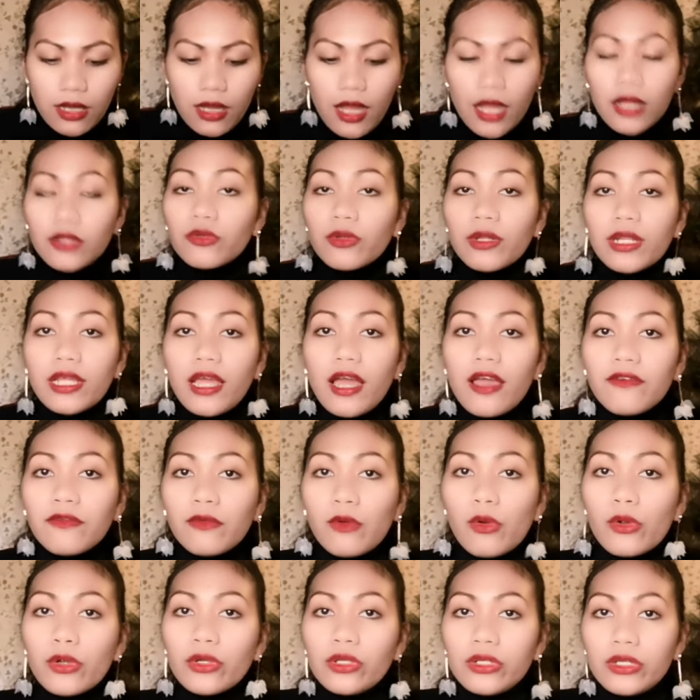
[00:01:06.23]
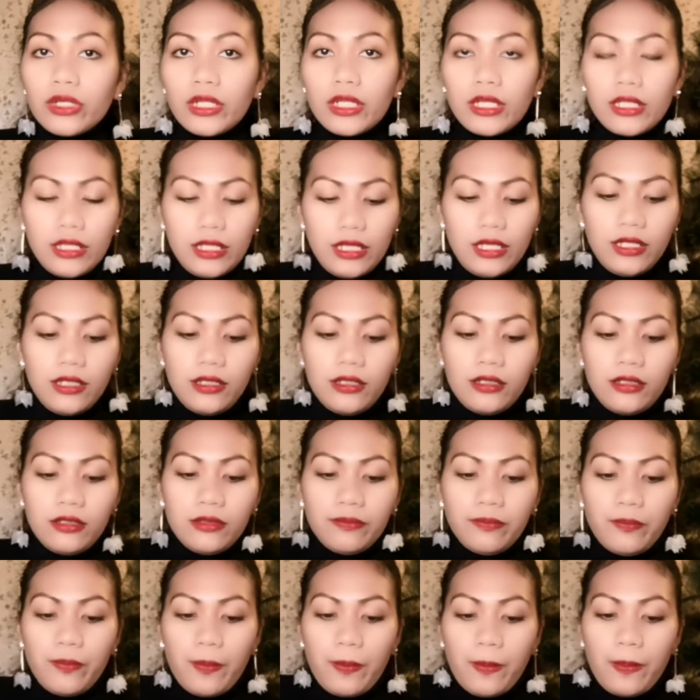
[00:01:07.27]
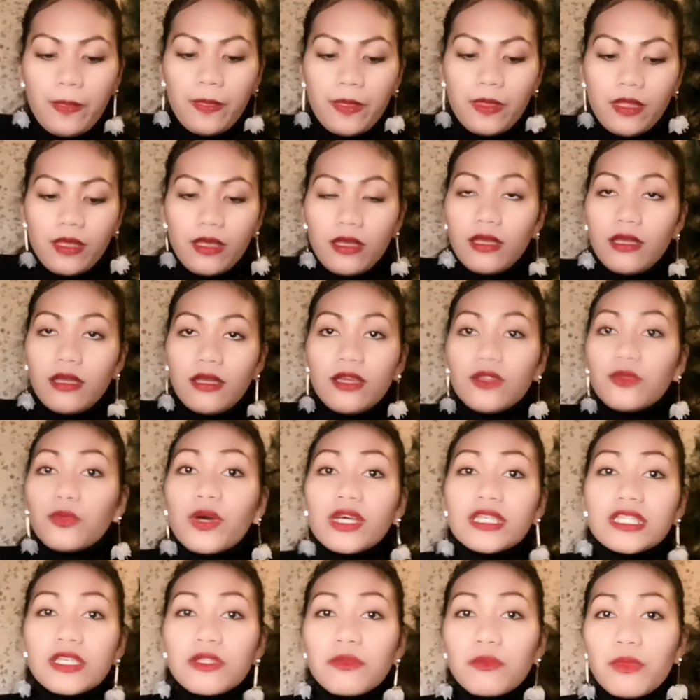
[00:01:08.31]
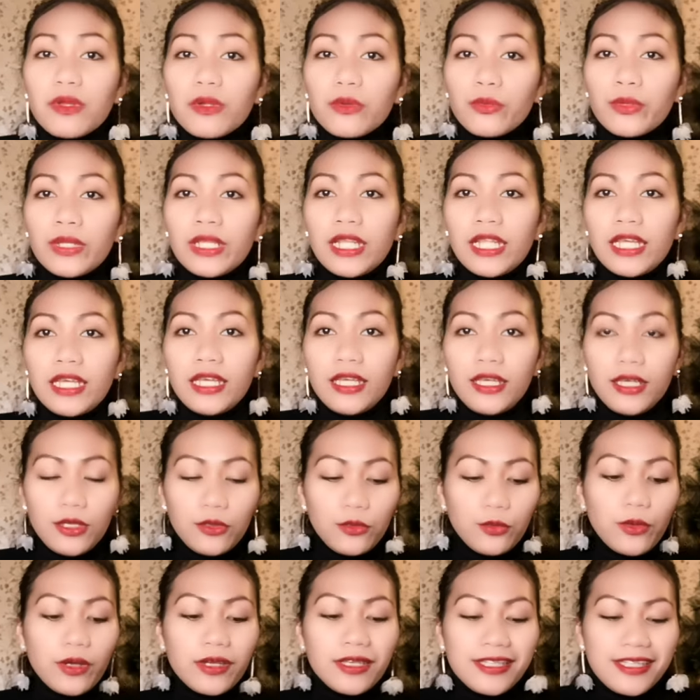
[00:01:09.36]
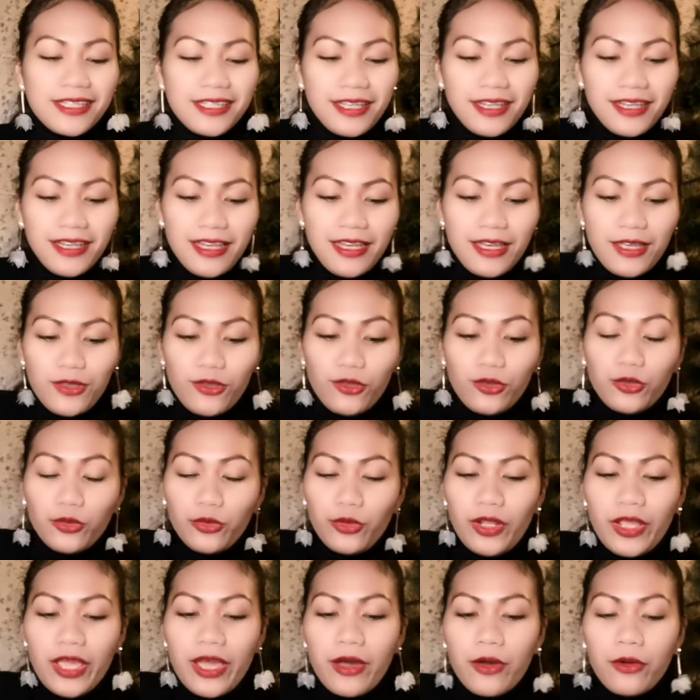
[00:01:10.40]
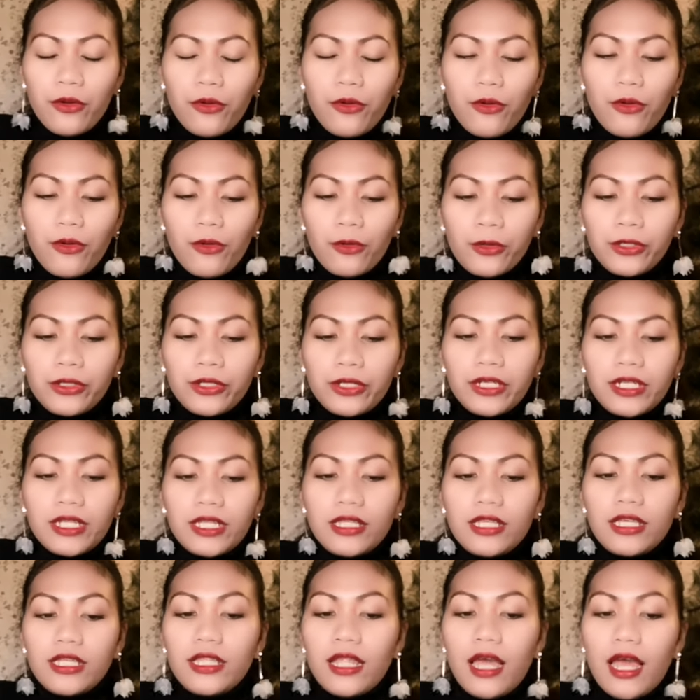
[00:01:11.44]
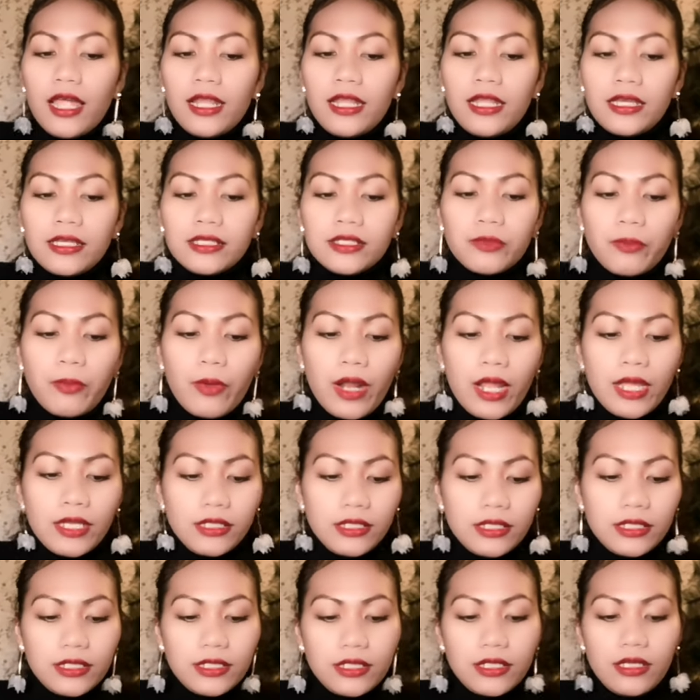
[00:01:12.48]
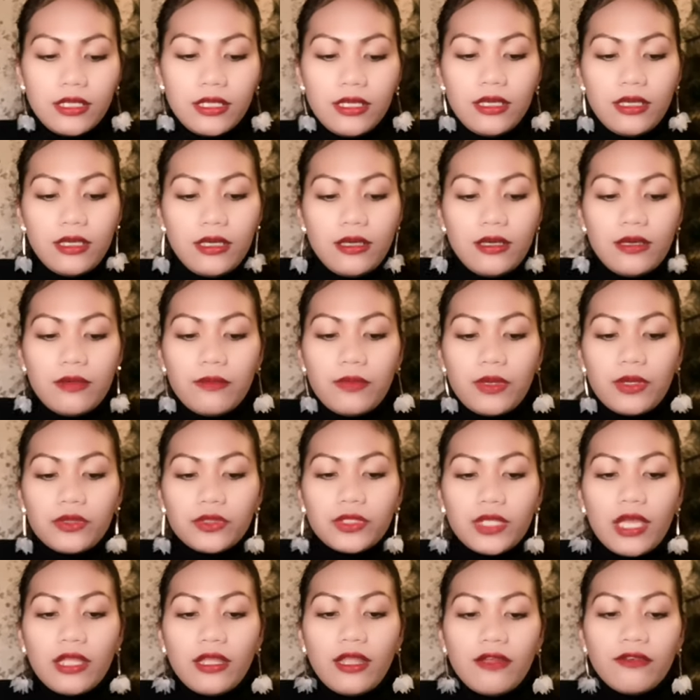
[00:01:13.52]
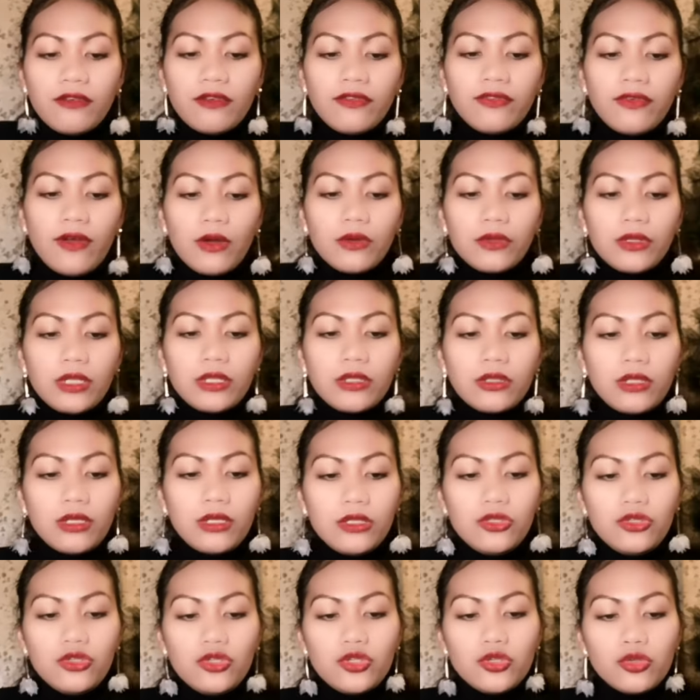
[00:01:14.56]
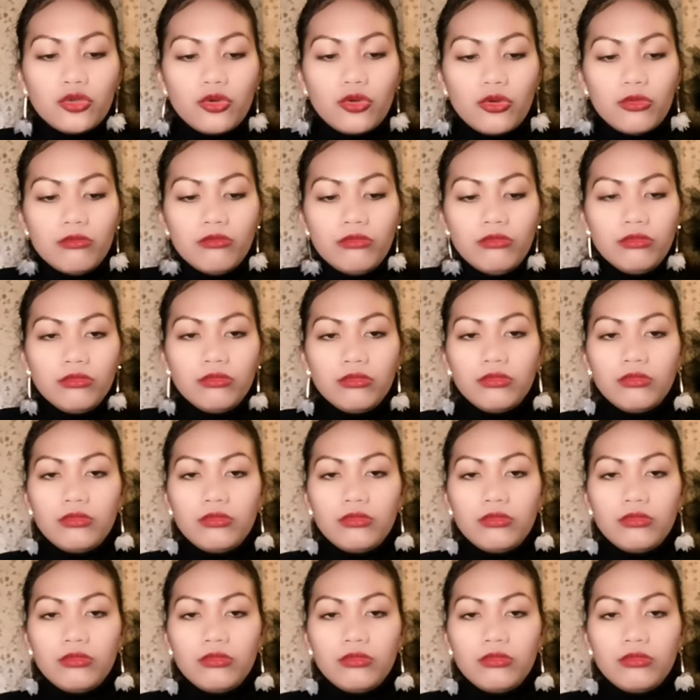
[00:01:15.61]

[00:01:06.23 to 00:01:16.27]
Actually, I've ordered it in... It wasn't me really. It was Tulia who ordered it in AliExpress because I never found it in Joom.